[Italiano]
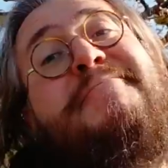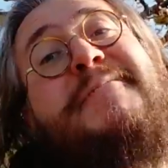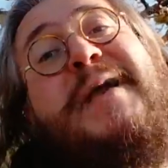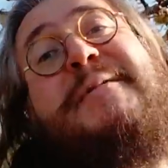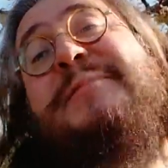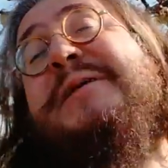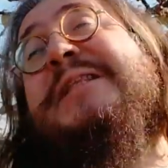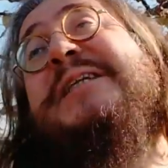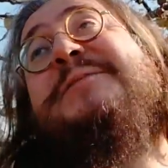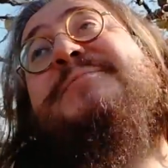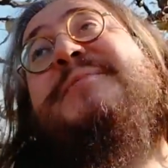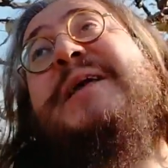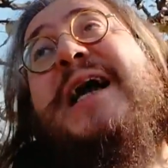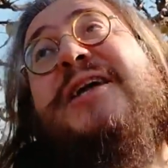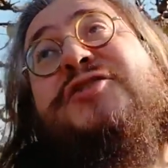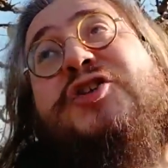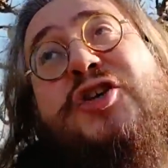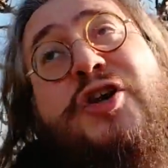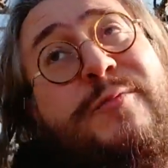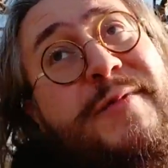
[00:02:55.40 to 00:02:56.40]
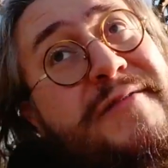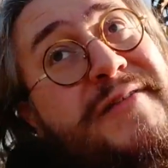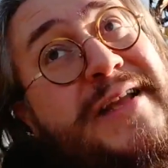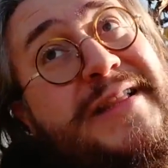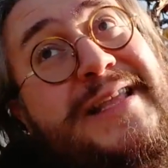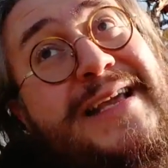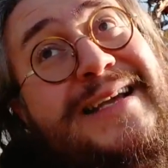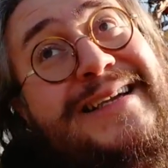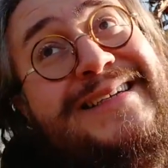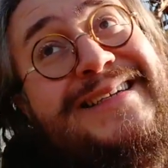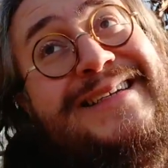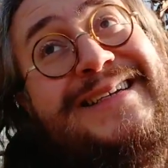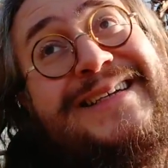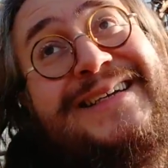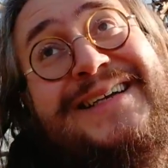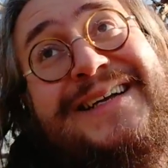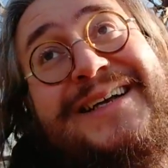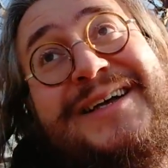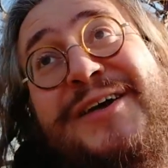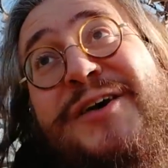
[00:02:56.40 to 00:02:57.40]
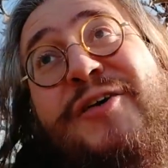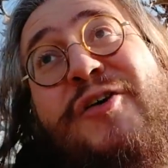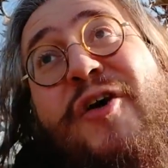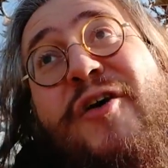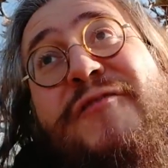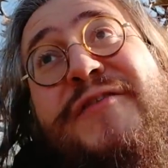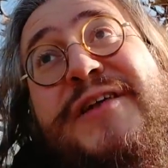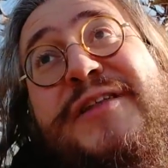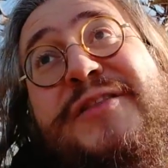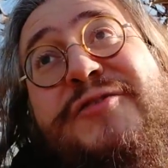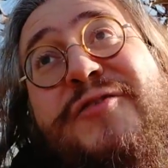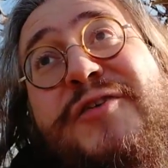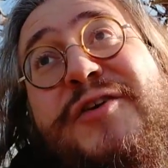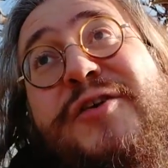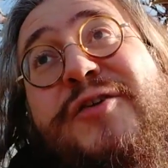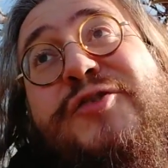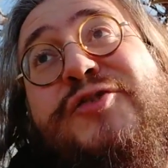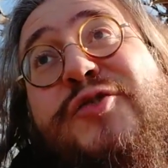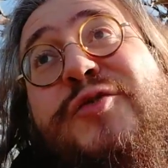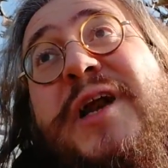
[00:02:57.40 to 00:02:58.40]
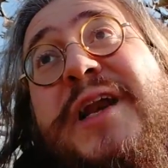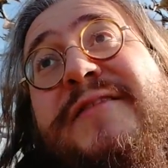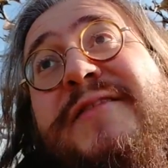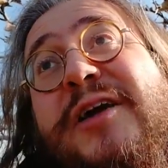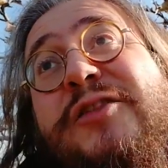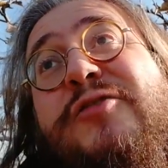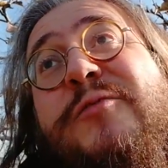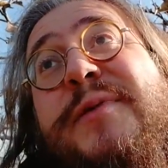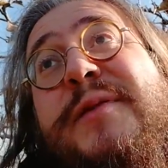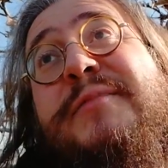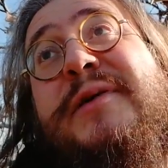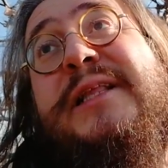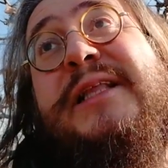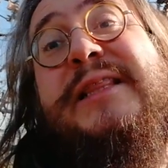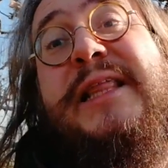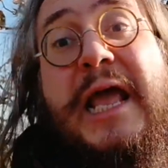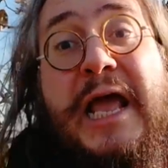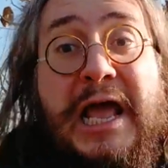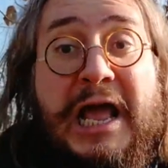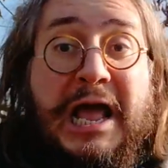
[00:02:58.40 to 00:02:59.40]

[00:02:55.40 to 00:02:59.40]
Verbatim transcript: Mi dispiace, come vedi, ho vinto io, sono arrivato prima di te.